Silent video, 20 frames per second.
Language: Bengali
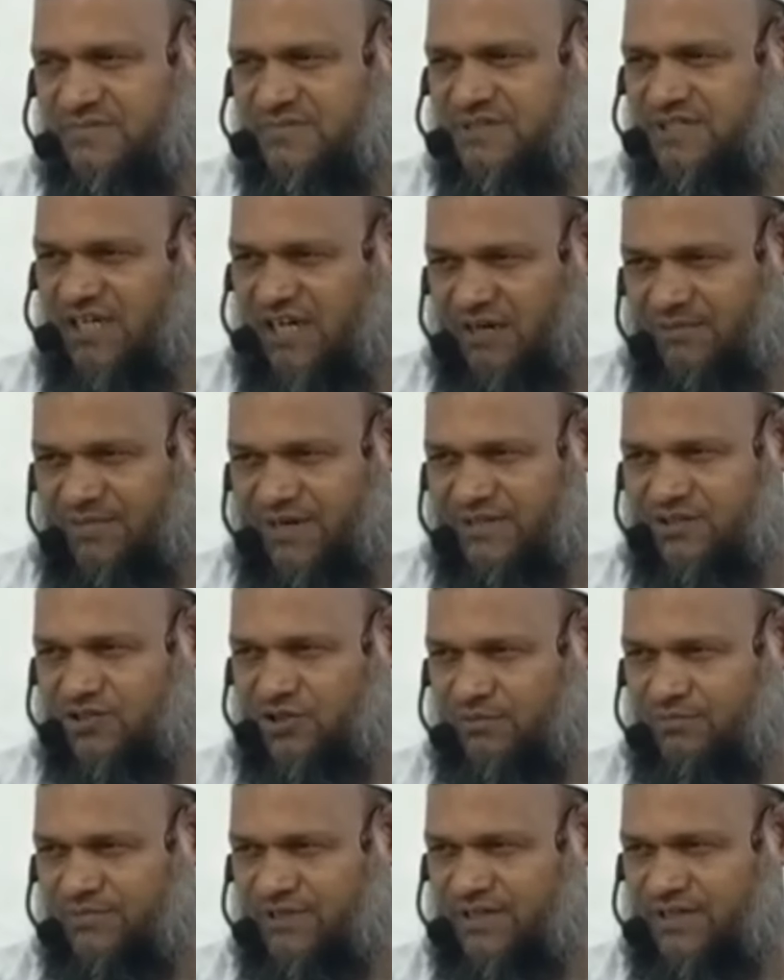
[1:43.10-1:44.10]
যার
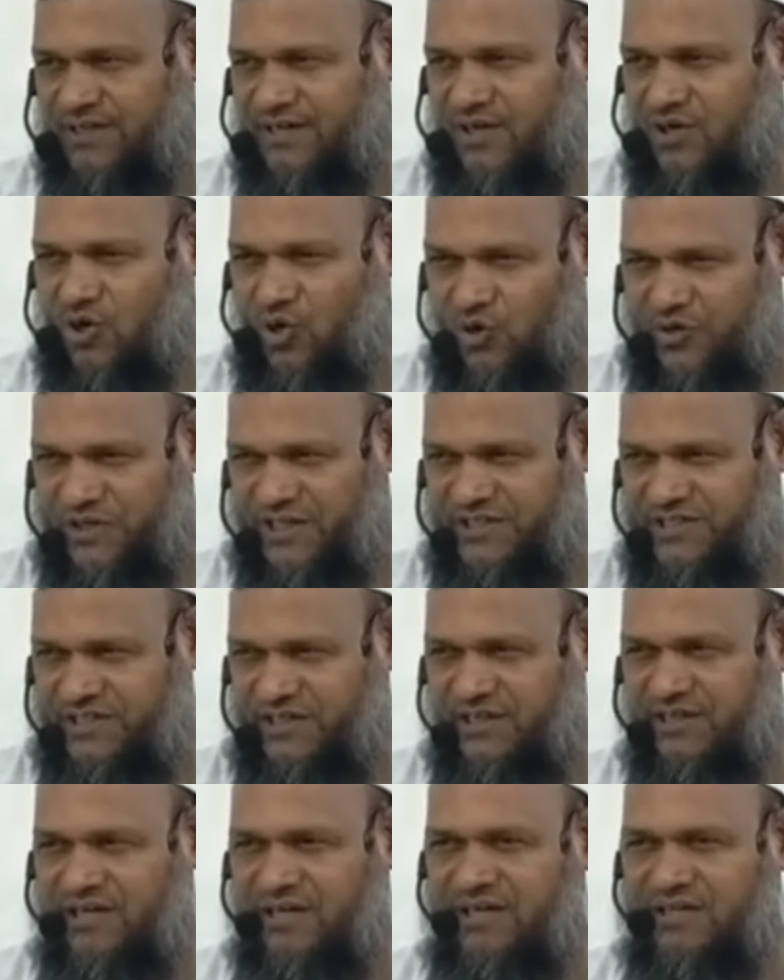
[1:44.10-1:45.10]
মাধ্যম দিয়ে এটা
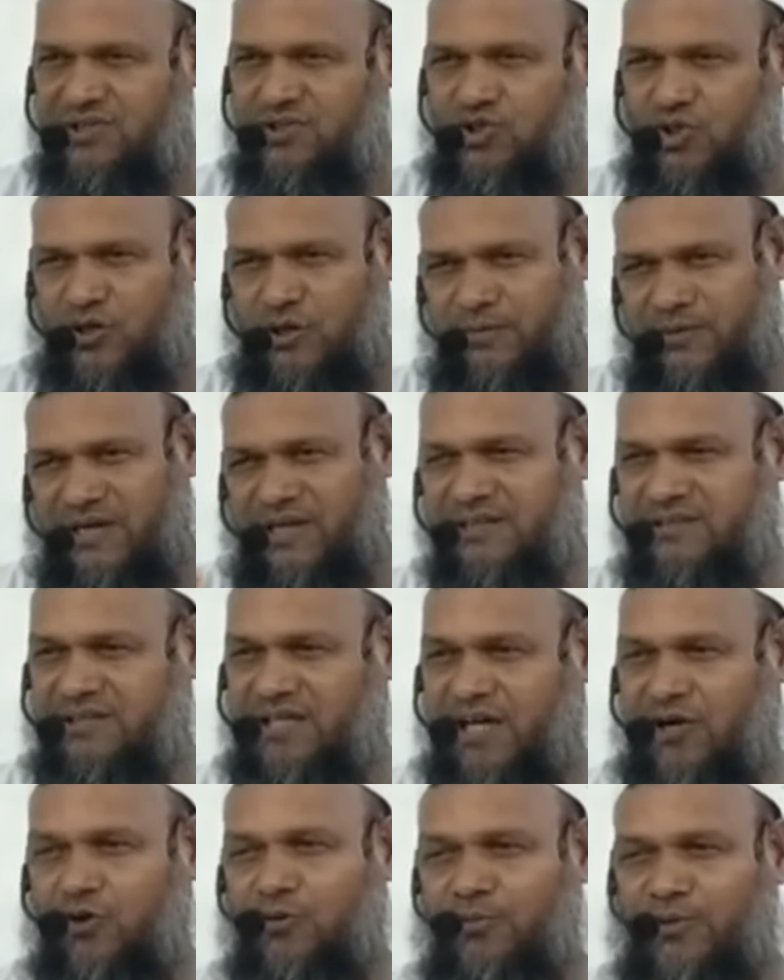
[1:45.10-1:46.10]
ঘটেছে জরিমানা
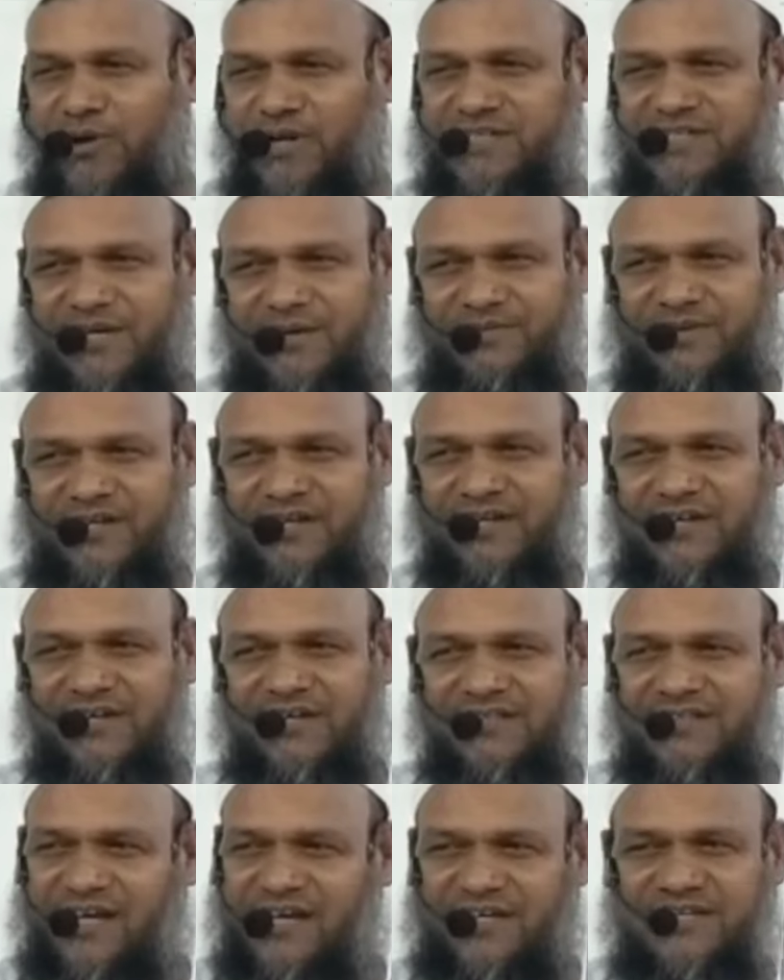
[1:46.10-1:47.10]
তার উপরে যাবে
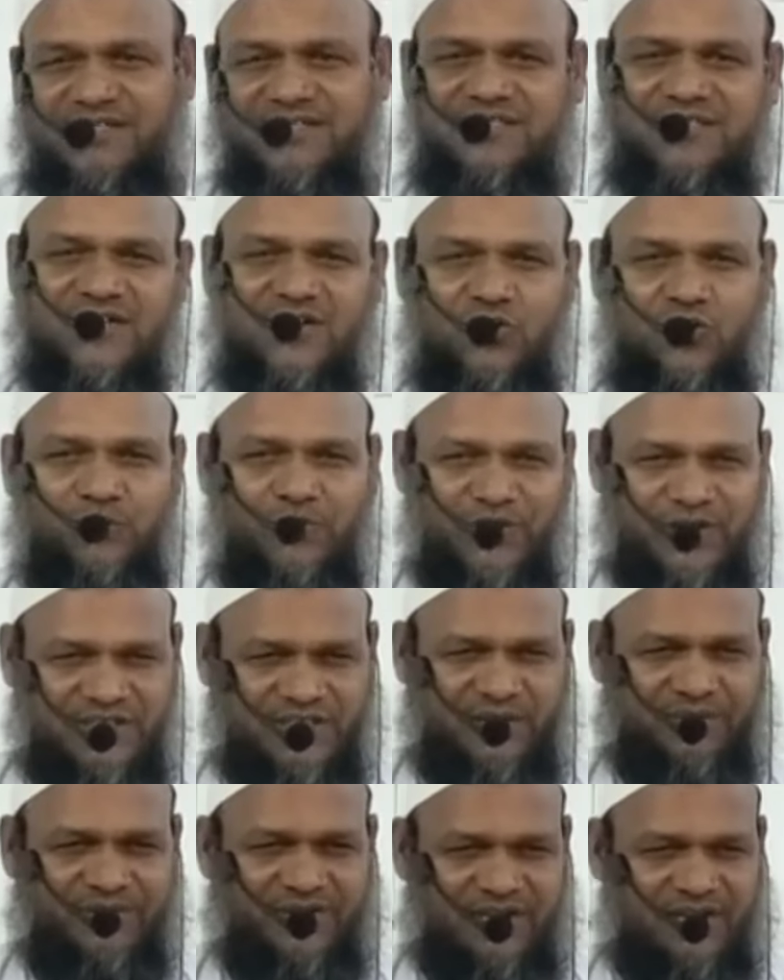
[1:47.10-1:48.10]
তার স্ত্রীর ওপরে
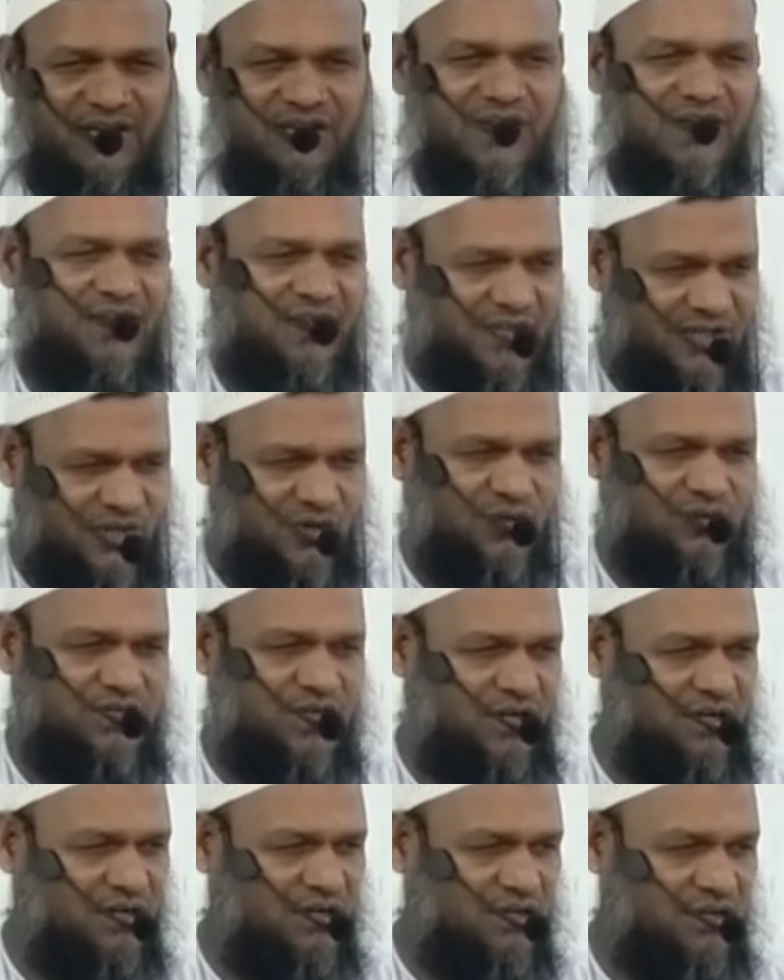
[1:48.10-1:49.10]
যাবে না এই
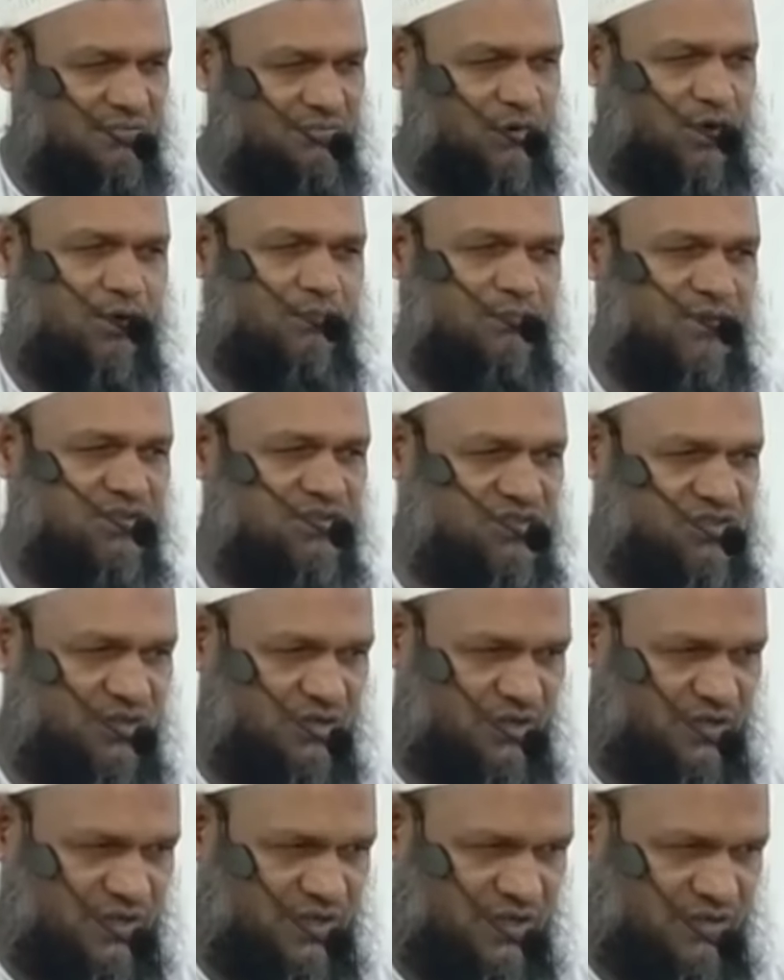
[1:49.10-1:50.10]
কথা মোহাম্মদ
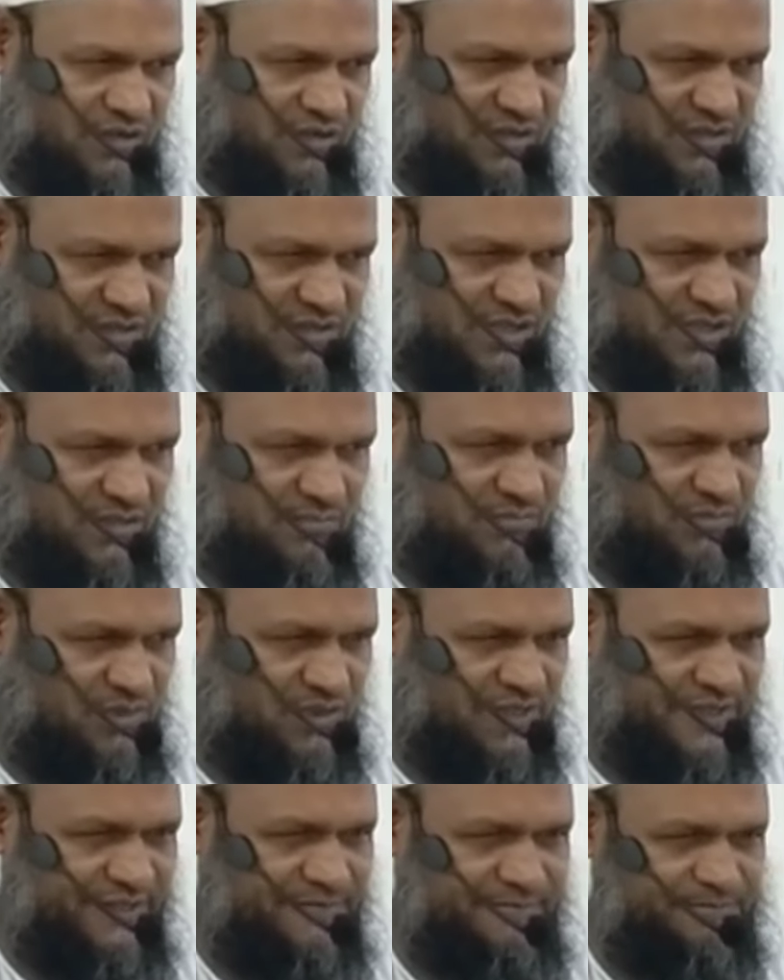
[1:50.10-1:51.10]
সাল্লাহ আলি সাল্লাম
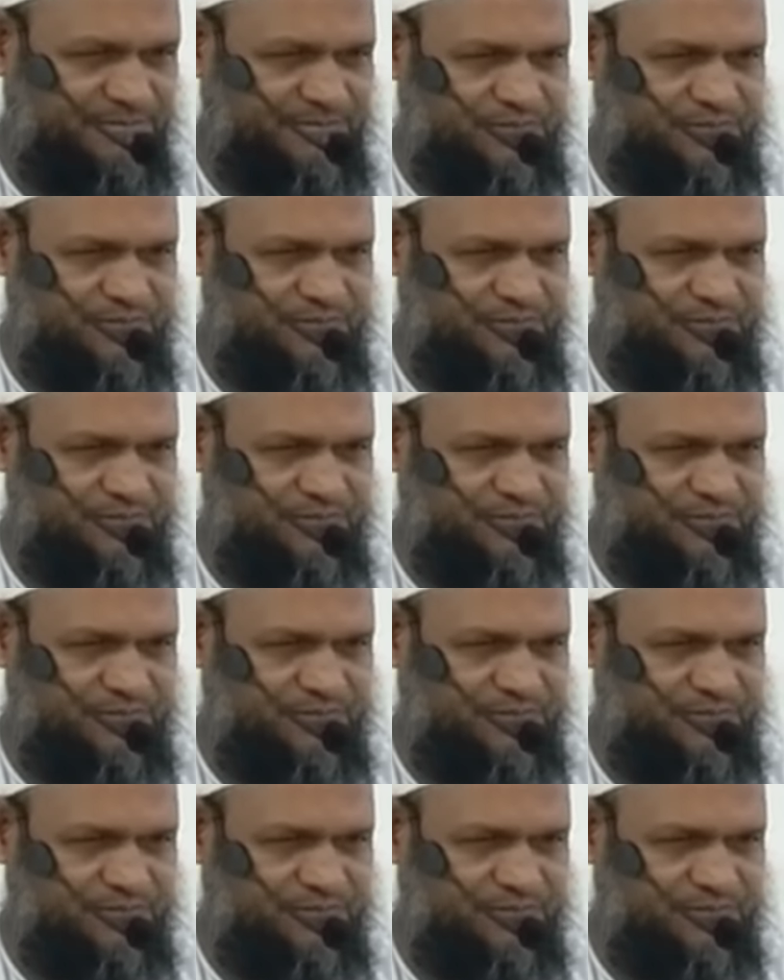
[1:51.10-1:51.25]
বলেন